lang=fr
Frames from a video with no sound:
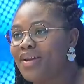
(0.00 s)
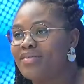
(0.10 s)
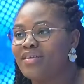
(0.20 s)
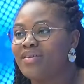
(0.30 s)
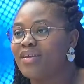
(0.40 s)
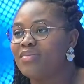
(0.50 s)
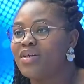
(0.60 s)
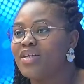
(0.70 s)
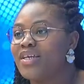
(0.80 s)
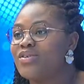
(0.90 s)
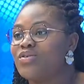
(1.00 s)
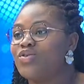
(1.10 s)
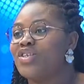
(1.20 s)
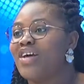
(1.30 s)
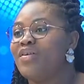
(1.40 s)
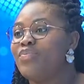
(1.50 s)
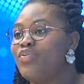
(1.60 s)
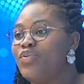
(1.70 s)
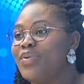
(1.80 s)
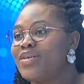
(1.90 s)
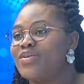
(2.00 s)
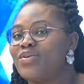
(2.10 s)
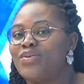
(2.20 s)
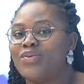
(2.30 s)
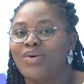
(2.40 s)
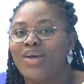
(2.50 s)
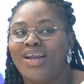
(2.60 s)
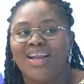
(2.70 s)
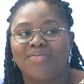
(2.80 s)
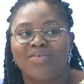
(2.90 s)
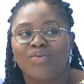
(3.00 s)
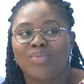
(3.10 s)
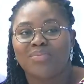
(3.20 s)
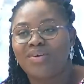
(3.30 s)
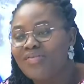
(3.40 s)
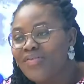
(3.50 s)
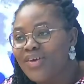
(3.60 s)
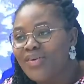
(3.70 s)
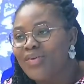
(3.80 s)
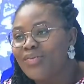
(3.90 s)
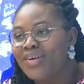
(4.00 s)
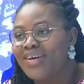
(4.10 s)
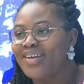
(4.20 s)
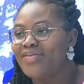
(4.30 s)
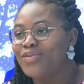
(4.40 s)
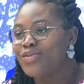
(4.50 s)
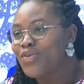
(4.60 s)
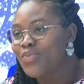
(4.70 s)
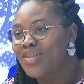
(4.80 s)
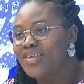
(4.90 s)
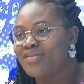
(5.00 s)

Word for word: les entraînements et ce que je n'avais plus parce que la vie de maman fait que ben, il faut s'occuper des